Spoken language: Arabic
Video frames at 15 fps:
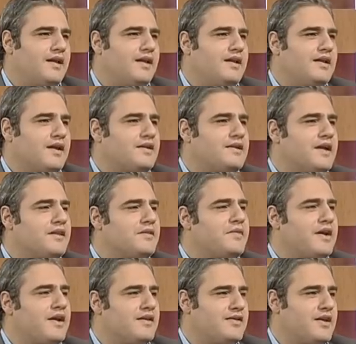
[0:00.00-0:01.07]
ال الارتداد
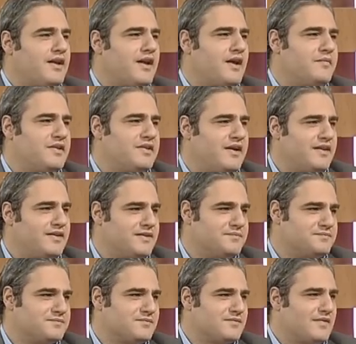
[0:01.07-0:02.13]
المريء زي ريال مدريد
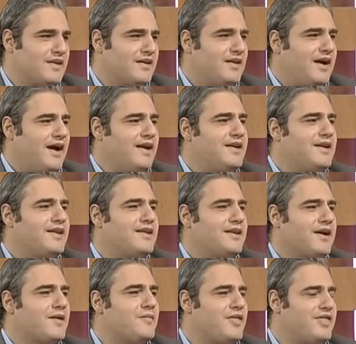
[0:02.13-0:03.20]
حاليا رقم